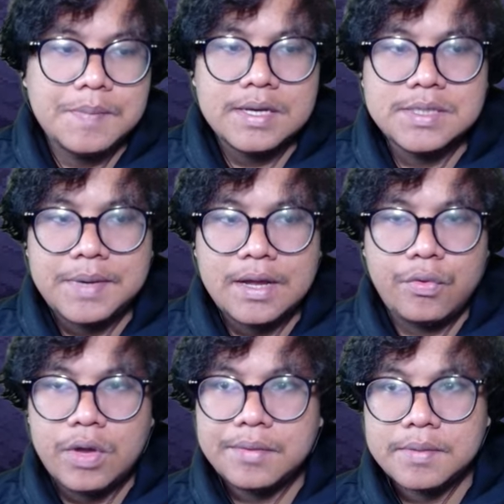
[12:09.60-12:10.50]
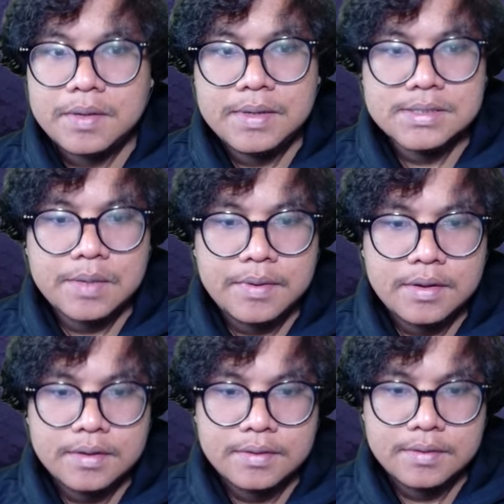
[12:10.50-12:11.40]
pasti menang juga teman-teman biasanya mah
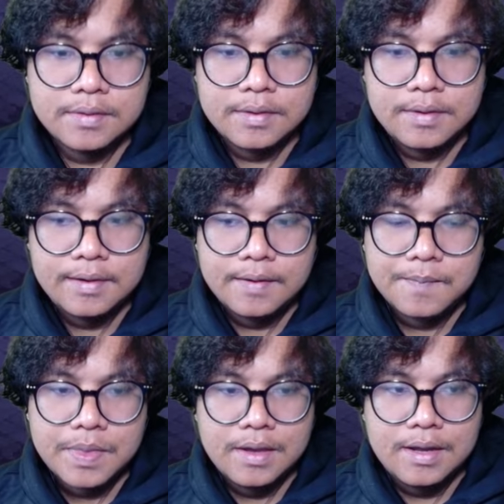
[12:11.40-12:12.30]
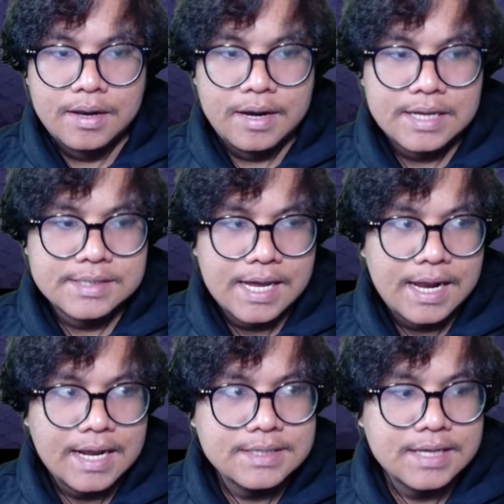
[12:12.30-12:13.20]
Las
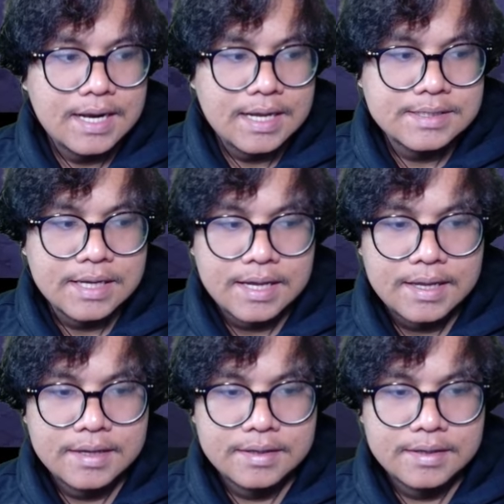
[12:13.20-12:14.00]
ya, las ya, las ya.